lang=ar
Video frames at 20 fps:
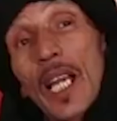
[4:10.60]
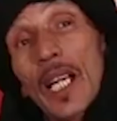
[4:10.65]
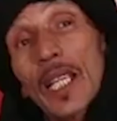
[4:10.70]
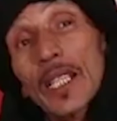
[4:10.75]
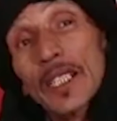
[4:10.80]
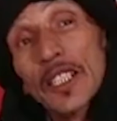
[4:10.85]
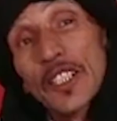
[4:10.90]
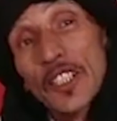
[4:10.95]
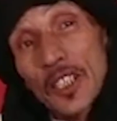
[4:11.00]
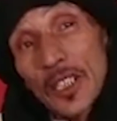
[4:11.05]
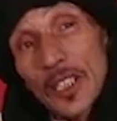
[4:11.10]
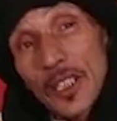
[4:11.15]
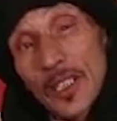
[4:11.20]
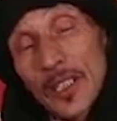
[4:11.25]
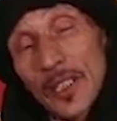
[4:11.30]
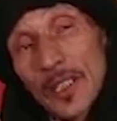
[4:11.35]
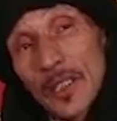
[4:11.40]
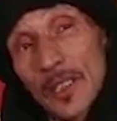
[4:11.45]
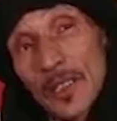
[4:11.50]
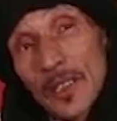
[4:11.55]
خالق شيء
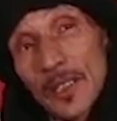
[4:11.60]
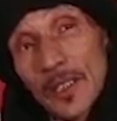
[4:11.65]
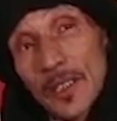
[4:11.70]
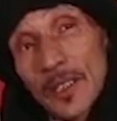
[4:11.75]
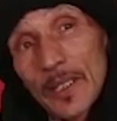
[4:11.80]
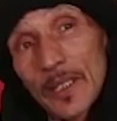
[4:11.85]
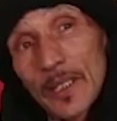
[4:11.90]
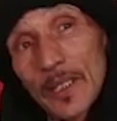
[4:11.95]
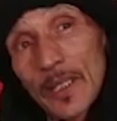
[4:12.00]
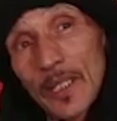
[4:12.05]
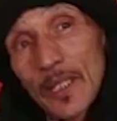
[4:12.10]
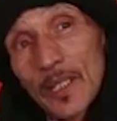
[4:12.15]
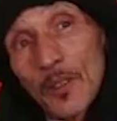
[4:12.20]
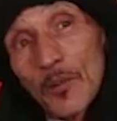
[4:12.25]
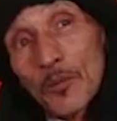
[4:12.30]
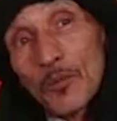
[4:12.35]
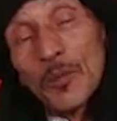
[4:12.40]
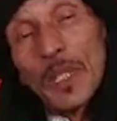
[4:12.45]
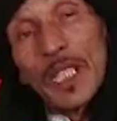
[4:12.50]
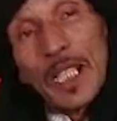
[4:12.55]

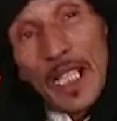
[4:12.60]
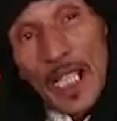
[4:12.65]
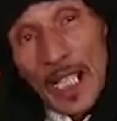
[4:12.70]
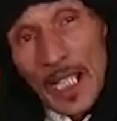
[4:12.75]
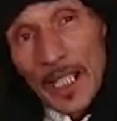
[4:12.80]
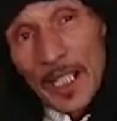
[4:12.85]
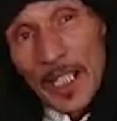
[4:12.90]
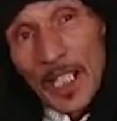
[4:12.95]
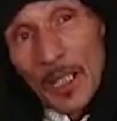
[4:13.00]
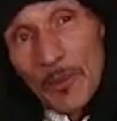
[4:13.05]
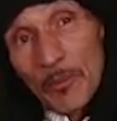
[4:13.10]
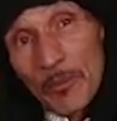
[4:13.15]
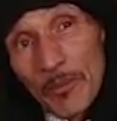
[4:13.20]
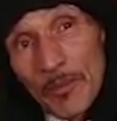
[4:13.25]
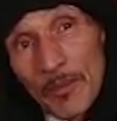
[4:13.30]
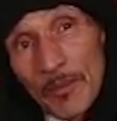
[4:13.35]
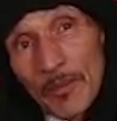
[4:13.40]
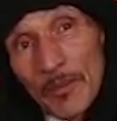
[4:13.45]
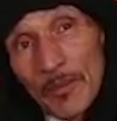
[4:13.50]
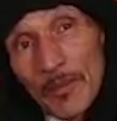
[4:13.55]
من العذاب
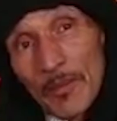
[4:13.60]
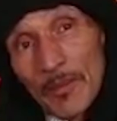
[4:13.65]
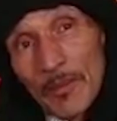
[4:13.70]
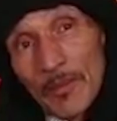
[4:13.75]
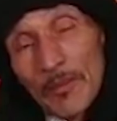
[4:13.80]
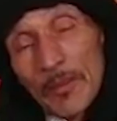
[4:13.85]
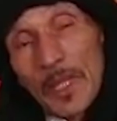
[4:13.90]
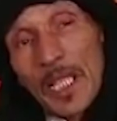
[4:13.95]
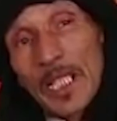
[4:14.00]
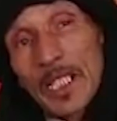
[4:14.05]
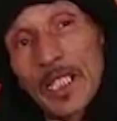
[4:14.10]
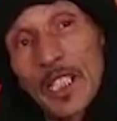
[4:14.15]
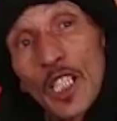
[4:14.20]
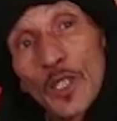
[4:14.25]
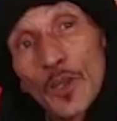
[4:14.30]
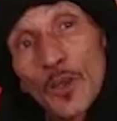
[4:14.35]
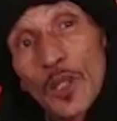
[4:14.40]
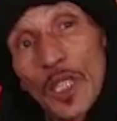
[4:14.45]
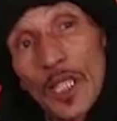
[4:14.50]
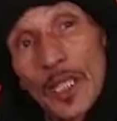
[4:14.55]
ما
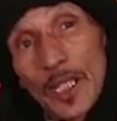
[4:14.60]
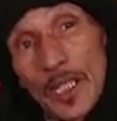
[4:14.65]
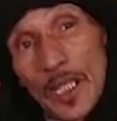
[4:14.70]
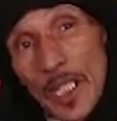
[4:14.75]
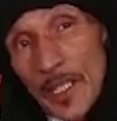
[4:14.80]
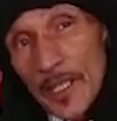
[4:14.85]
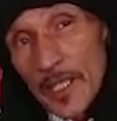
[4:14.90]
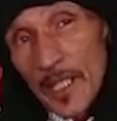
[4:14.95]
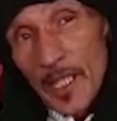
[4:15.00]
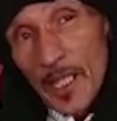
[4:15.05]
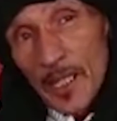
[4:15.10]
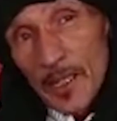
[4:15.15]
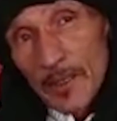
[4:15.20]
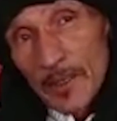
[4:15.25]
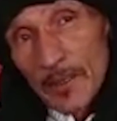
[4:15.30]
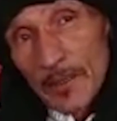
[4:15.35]
لتقاتو هذه الأسرة